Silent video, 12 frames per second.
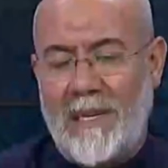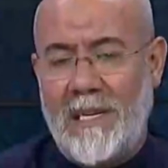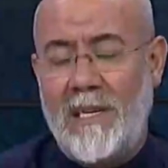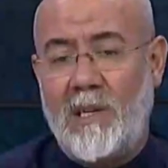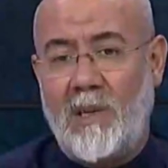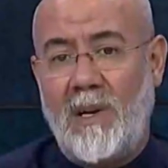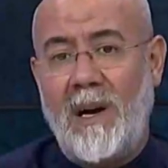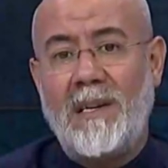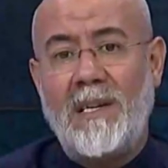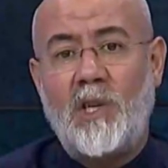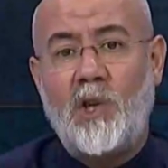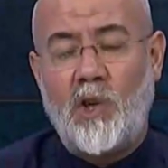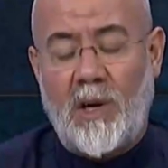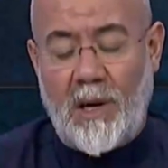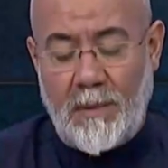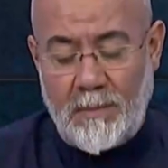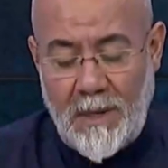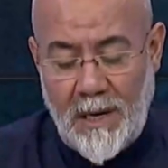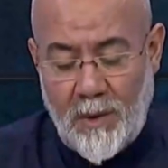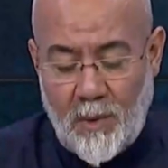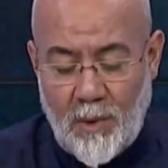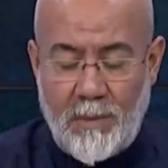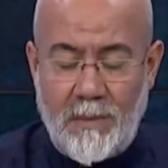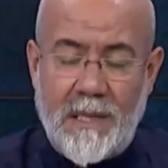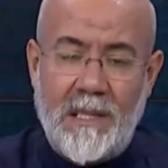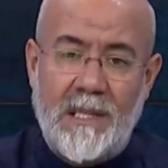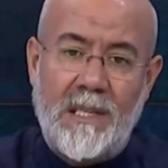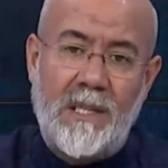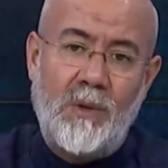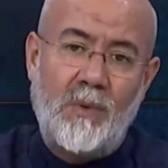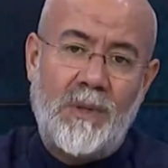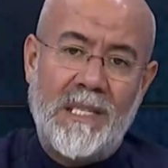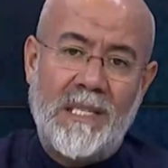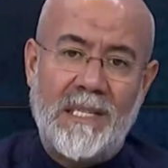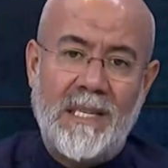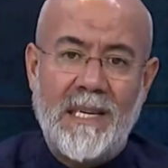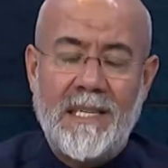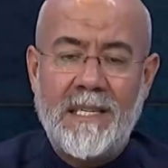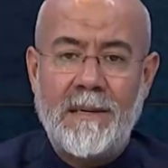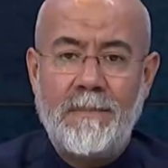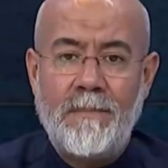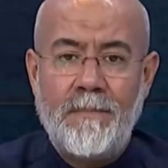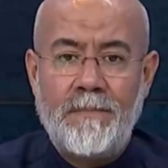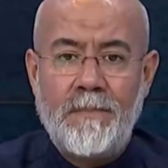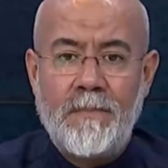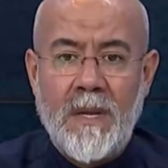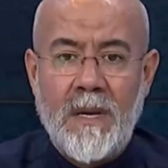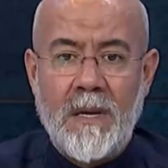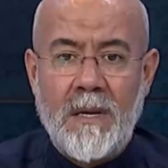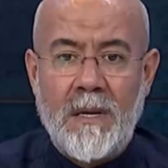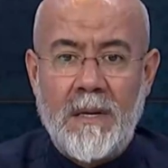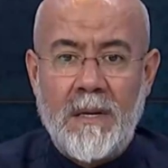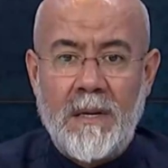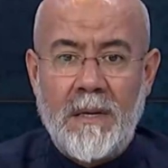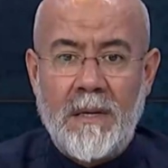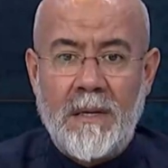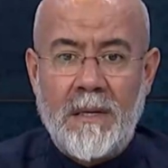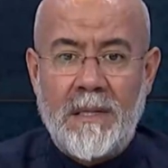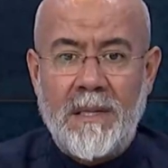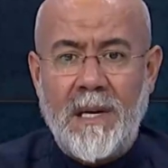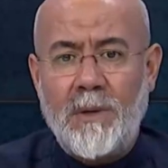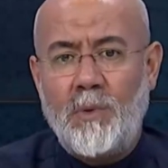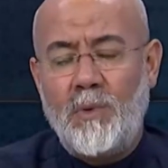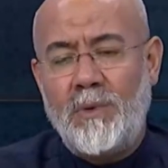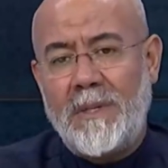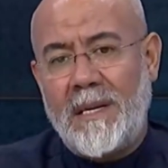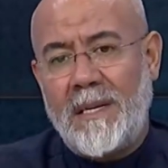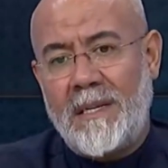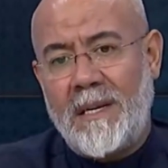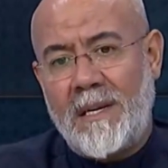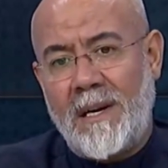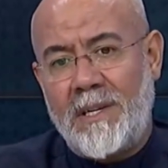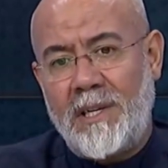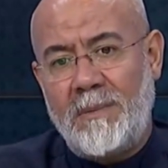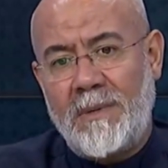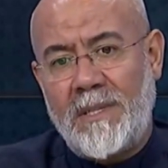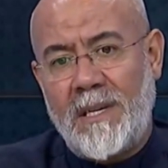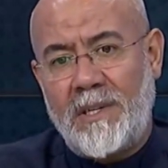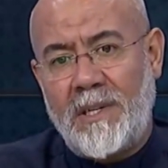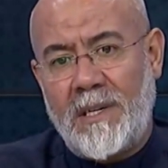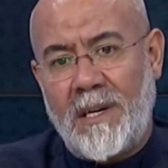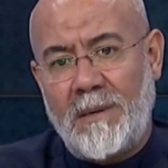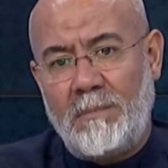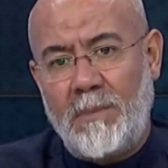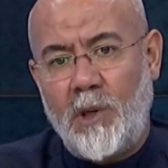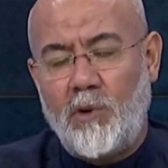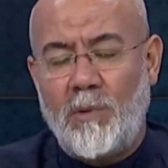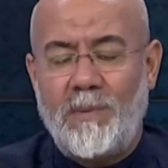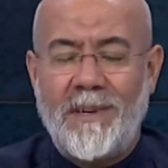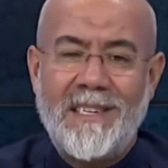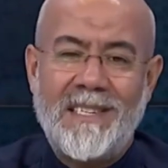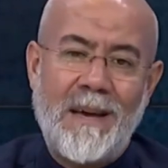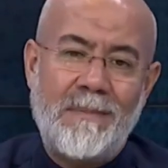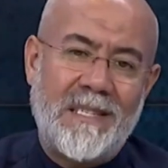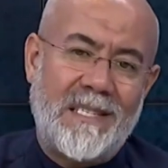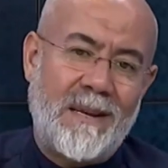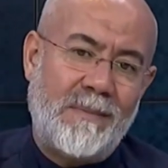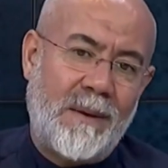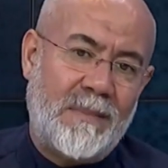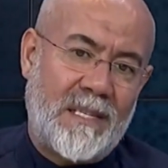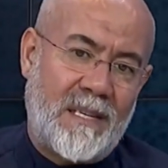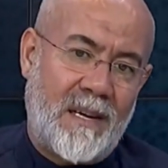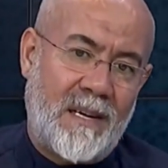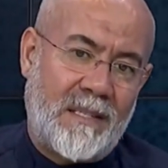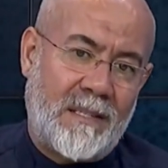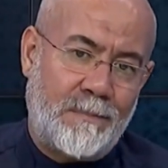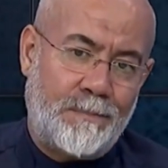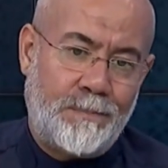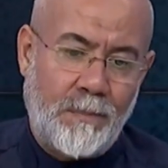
ve insanı kamil olmak istiyor isek, sırat üzerinde karşımıza çıkan mikropları temizlememiz lazım.